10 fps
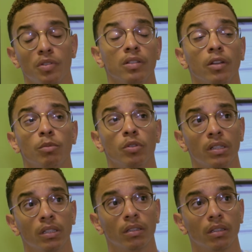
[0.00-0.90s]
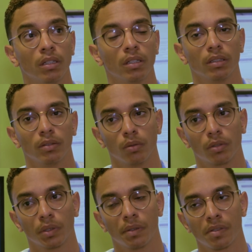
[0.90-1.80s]
est aussi rémunéré,
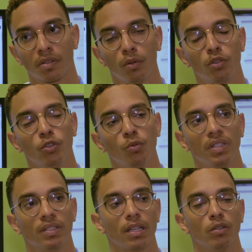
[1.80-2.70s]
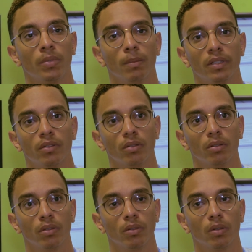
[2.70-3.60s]
donc, euh, ne serait-ce autonomie, ça nous permet
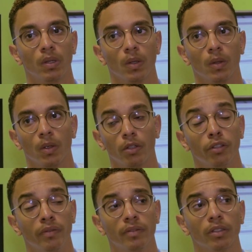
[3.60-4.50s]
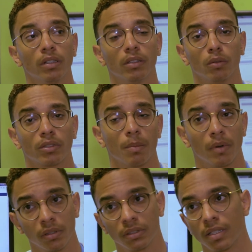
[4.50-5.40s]
de, vivre, donc
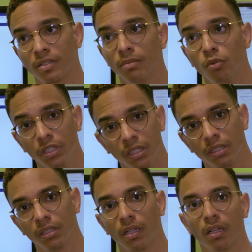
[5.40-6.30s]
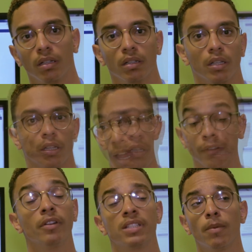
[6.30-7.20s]
apprendre à se débrouiller, à,
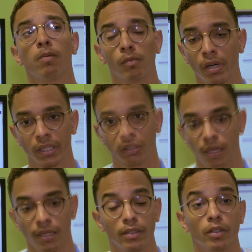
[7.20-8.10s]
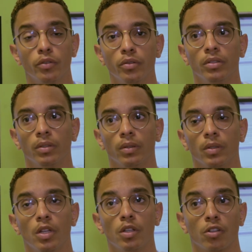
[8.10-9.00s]
vivre de ses propres moyens. Et de deux, euh,
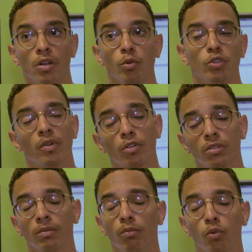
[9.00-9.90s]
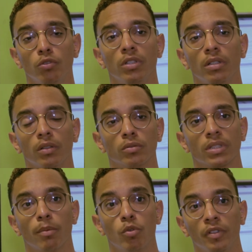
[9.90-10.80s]
le monde du marchand demande beaucoup de
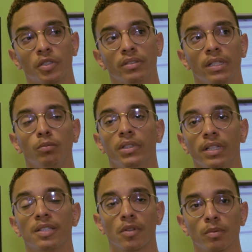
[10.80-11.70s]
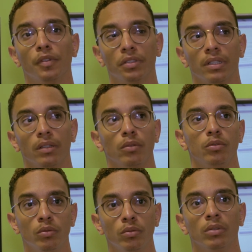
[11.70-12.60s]
contrats professionnels ou bien d'expérience professionnelle. Donc
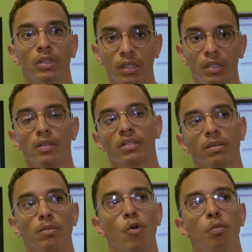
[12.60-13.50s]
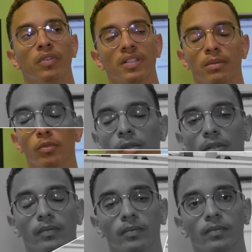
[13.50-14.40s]
du coup, c'est beaucoup plus facile pour moi.